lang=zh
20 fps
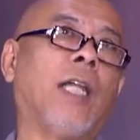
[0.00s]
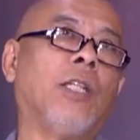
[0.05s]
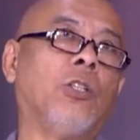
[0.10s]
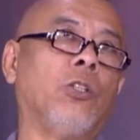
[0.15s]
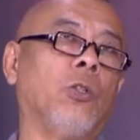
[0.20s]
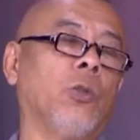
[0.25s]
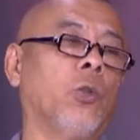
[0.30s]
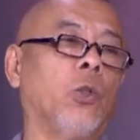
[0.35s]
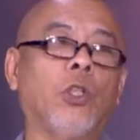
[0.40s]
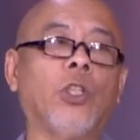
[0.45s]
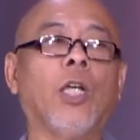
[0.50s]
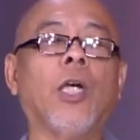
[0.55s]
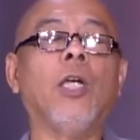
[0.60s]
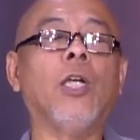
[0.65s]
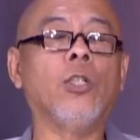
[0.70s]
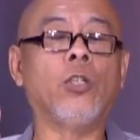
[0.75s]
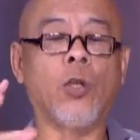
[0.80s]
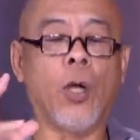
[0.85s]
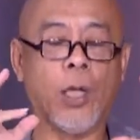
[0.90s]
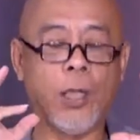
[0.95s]
你就会
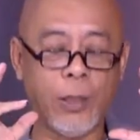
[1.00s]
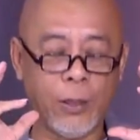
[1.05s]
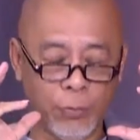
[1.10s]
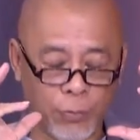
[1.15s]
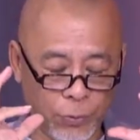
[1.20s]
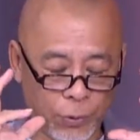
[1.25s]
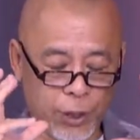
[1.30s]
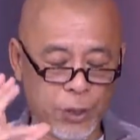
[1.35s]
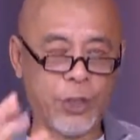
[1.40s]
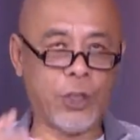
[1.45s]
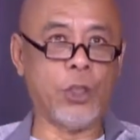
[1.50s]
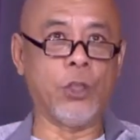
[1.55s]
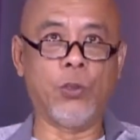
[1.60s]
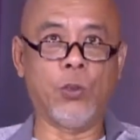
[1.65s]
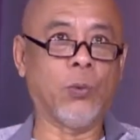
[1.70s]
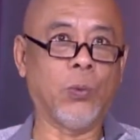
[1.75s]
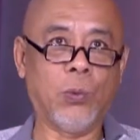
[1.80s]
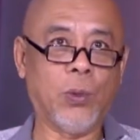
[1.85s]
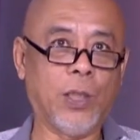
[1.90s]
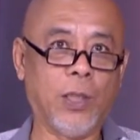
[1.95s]
全力以赴的急
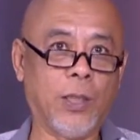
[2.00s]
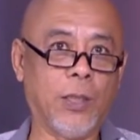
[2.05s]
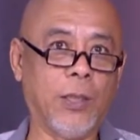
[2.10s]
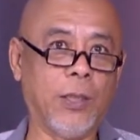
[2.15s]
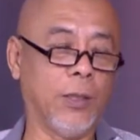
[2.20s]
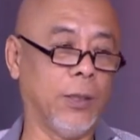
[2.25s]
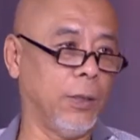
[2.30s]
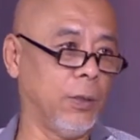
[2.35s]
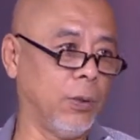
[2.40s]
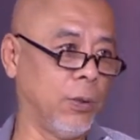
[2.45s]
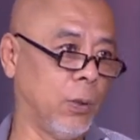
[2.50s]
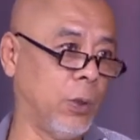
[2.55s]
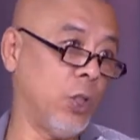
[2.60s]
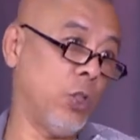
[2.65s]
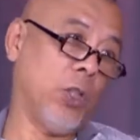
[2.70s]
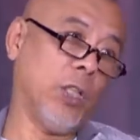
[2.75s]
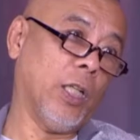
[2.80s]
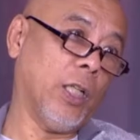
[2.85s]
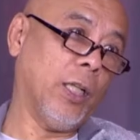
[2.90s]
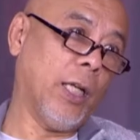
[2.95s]
足，呃，就会
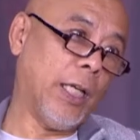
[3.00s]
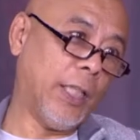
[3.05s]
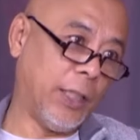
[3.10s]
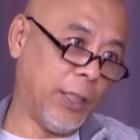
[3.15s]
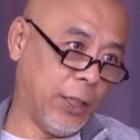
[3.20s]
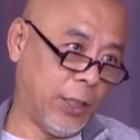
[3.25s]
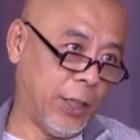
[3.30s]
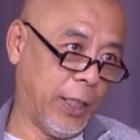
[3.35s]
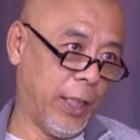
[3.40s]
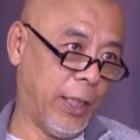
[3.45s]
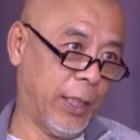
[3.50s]
觉得累一些。